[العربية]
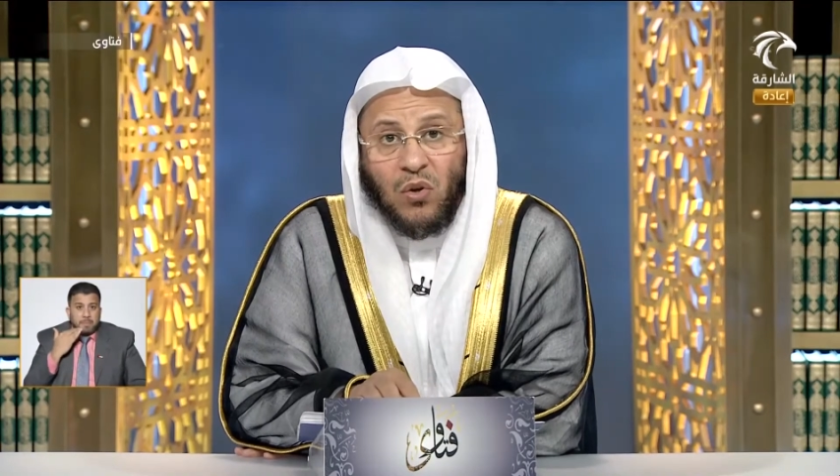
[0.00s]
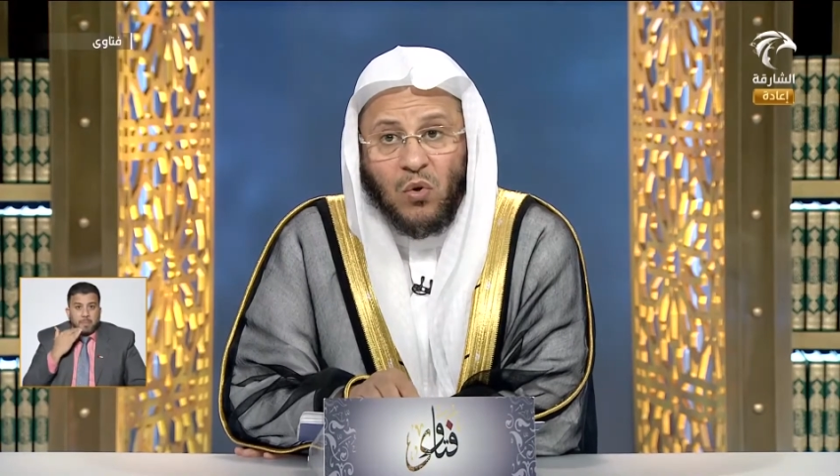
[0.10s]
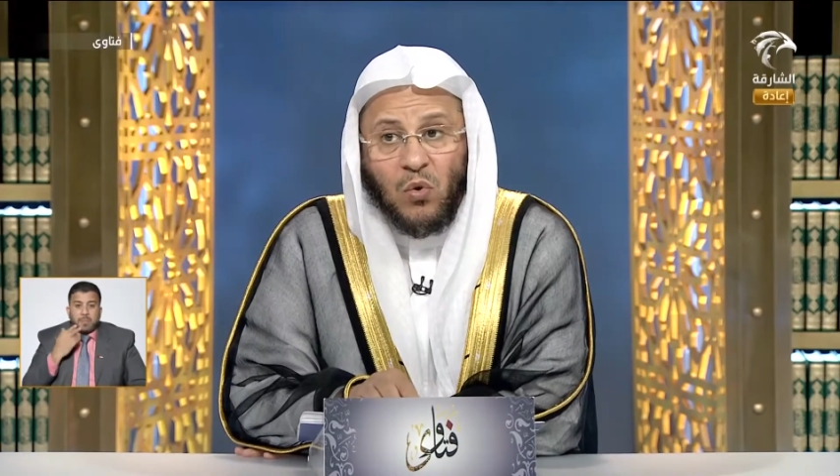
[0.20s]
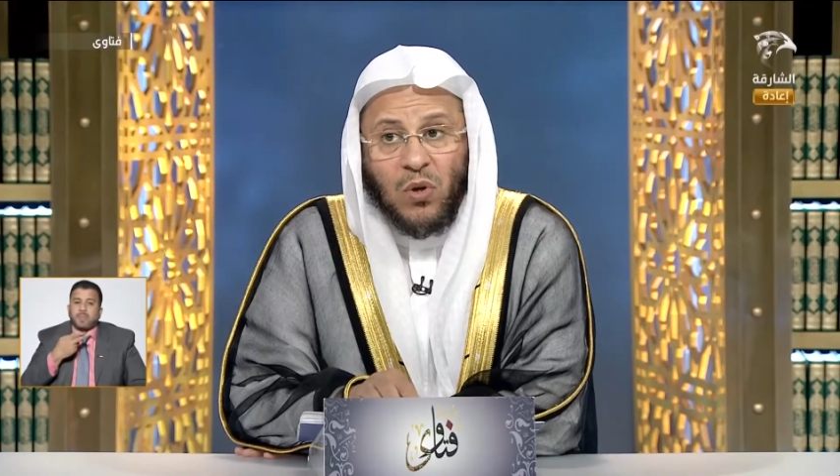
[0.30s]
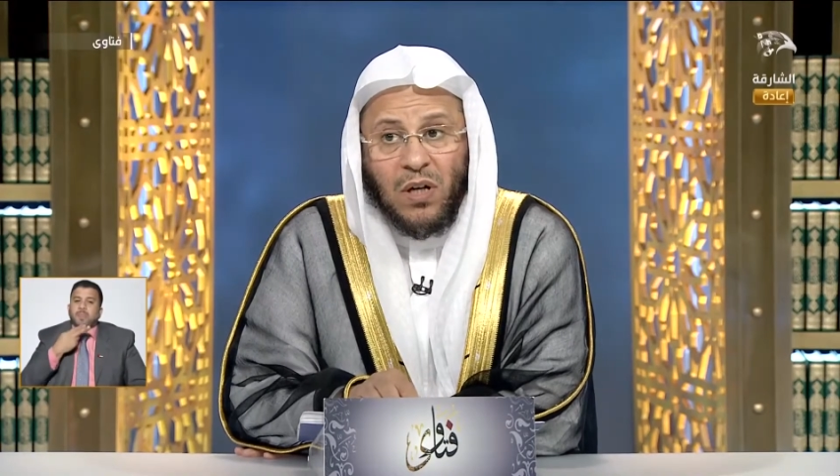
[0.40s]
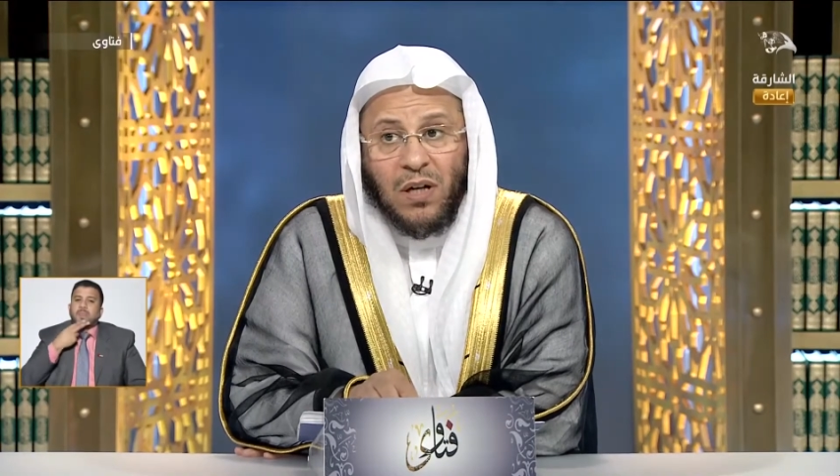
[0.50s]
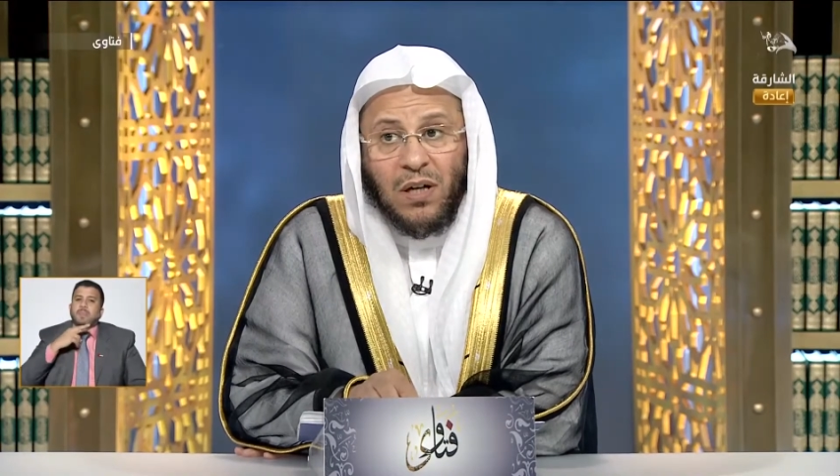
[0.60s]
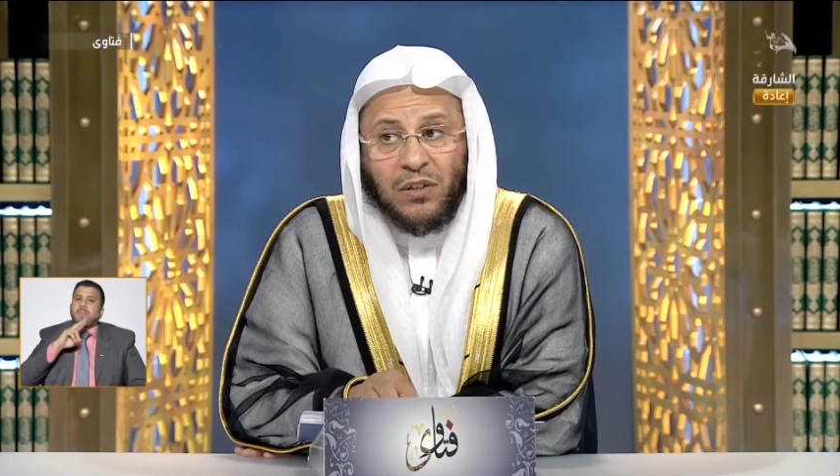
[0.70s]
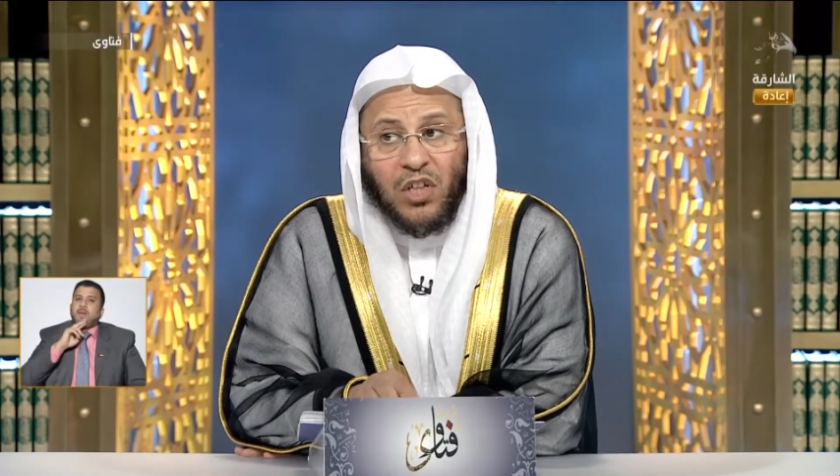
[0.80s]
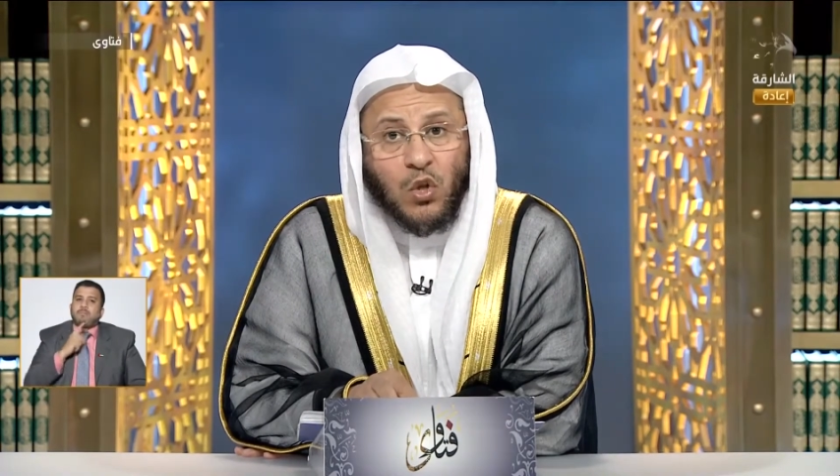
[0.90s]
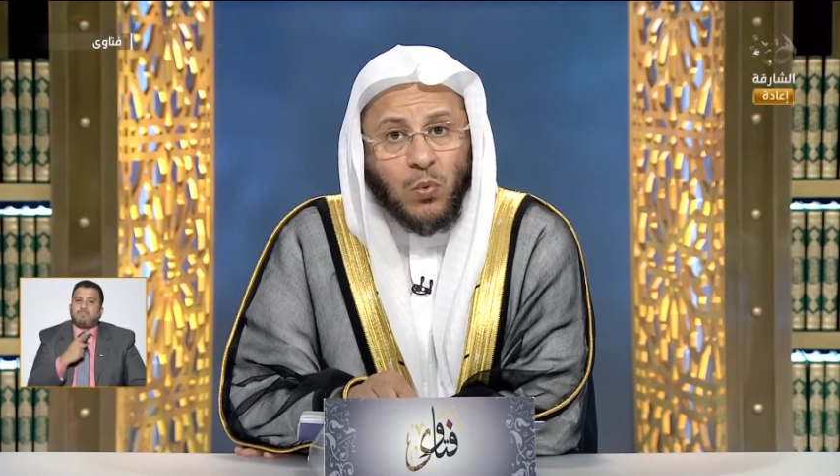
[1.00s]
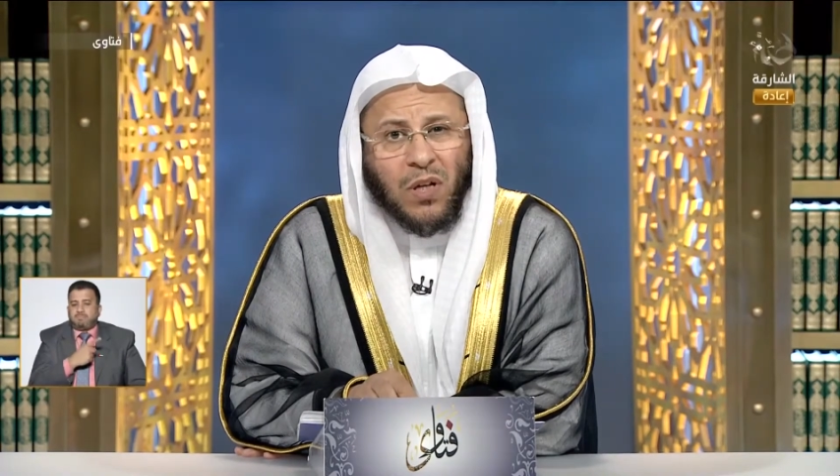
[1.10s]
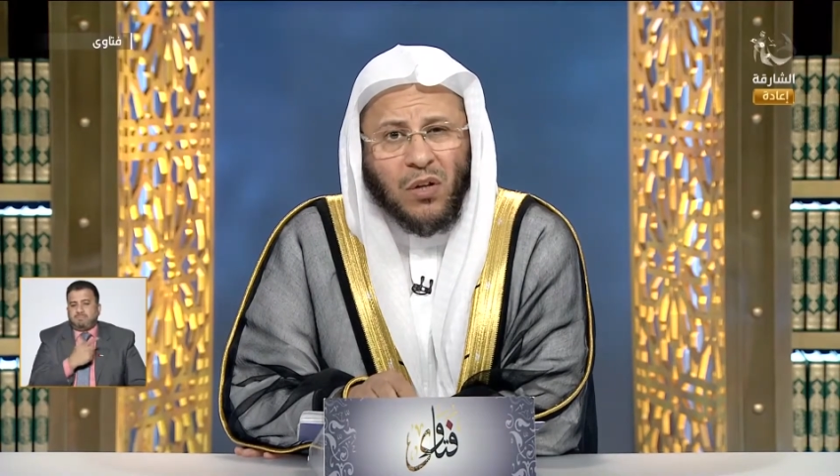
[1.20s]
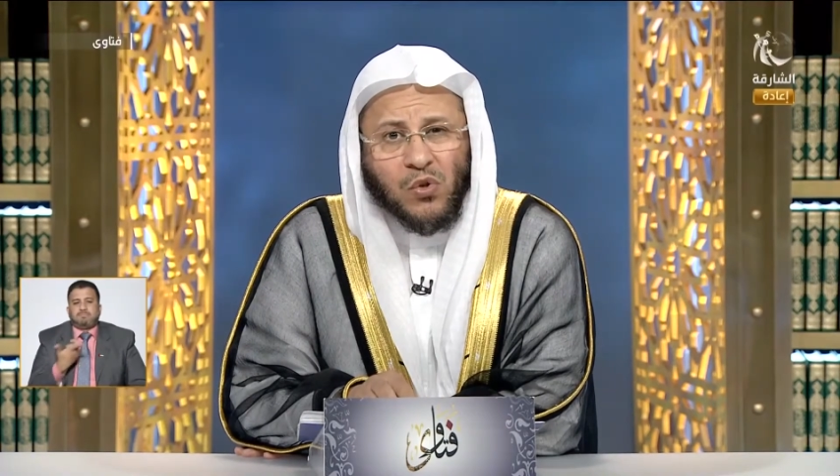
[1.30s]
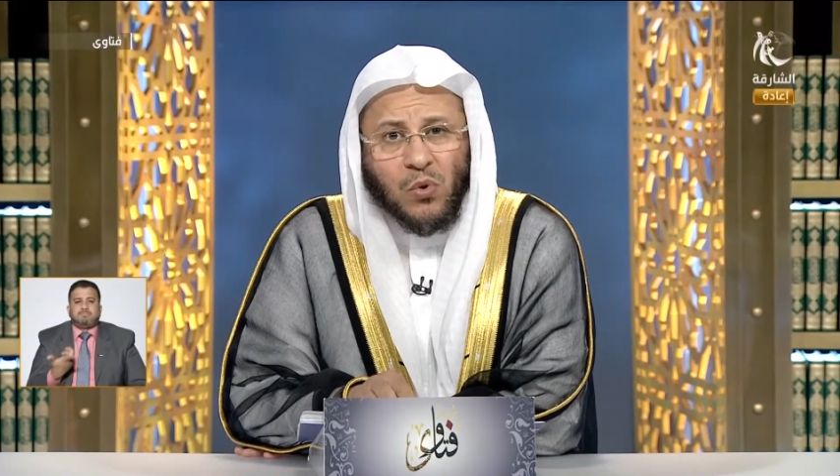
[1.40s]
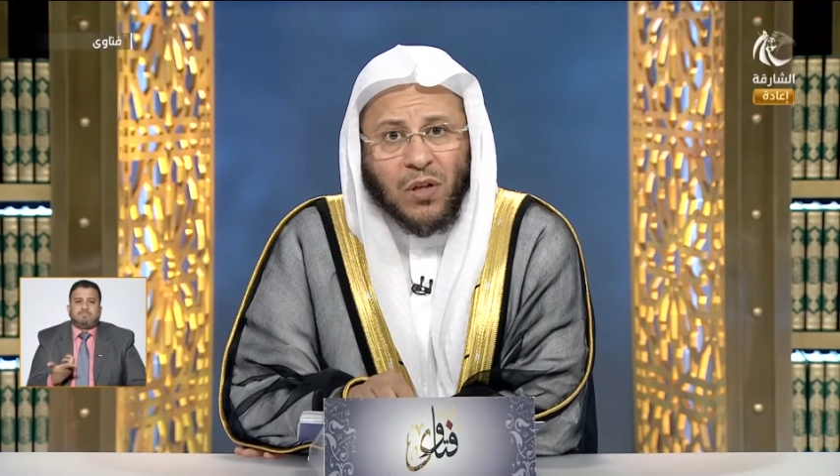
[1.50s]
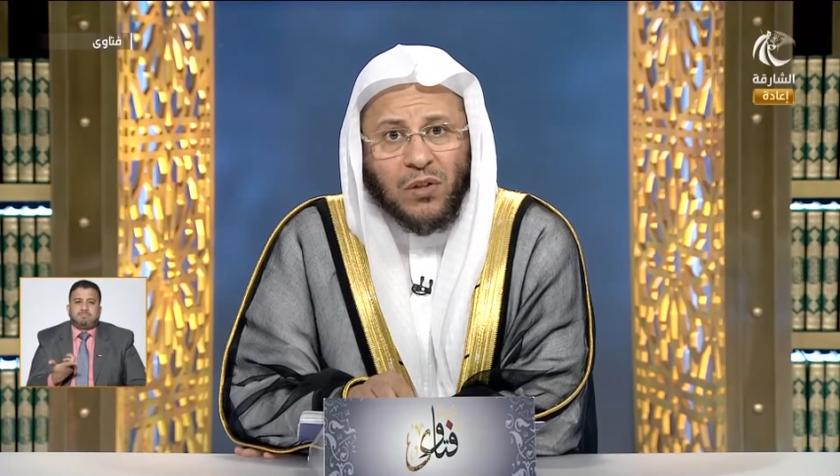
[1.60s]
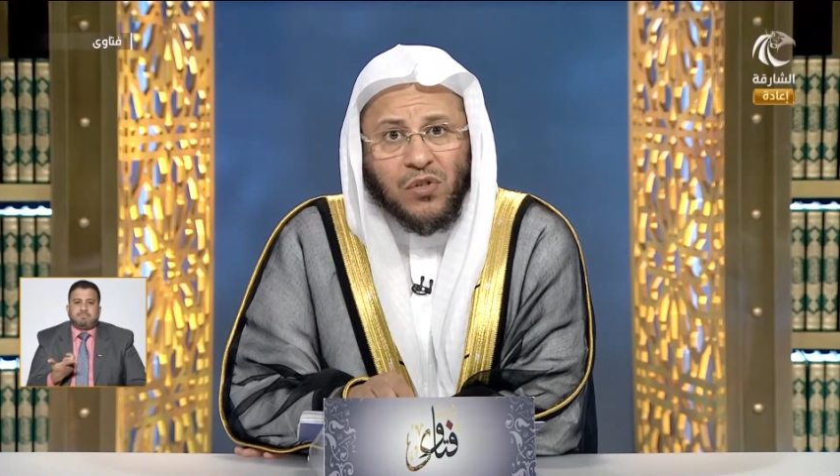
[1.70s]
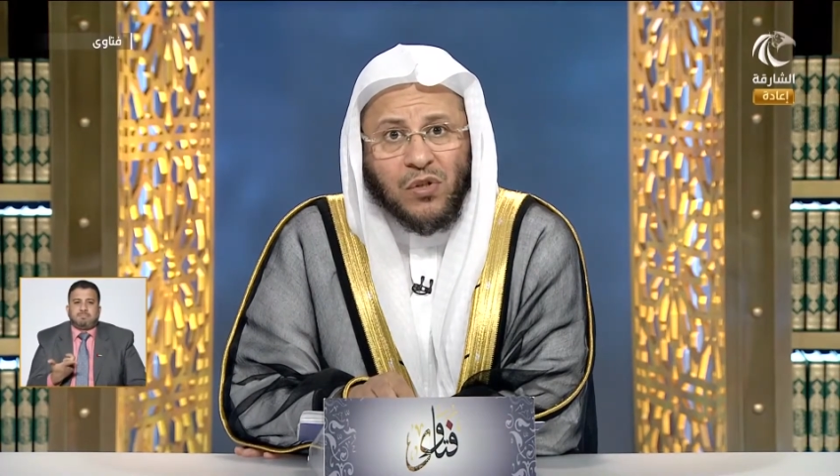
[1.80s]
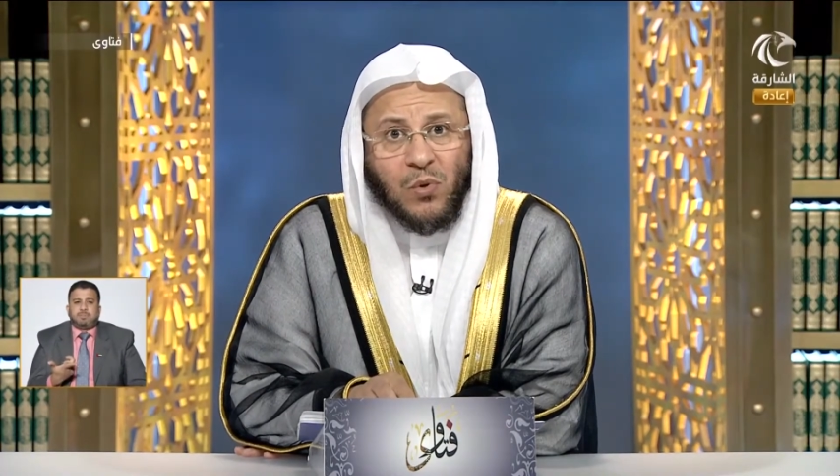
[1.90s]
وتشويه لصورة
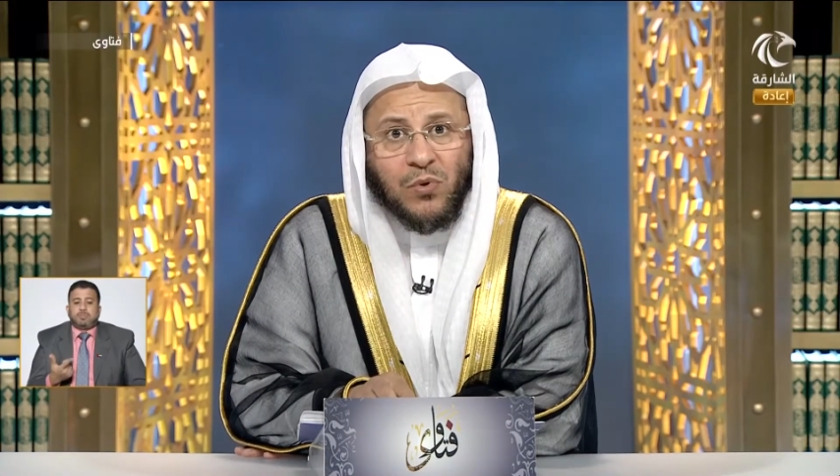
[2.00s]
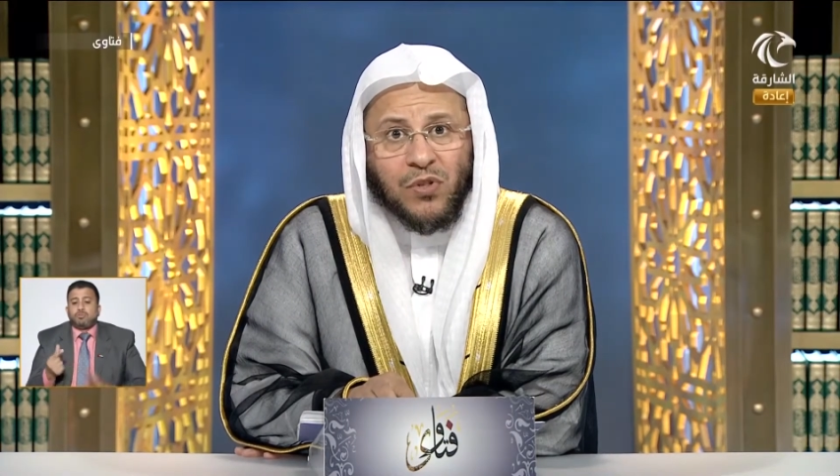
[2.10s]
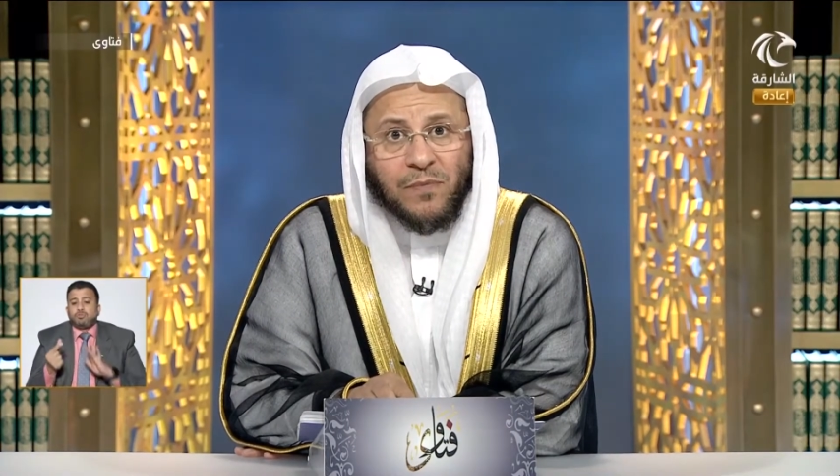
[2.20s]
الزوج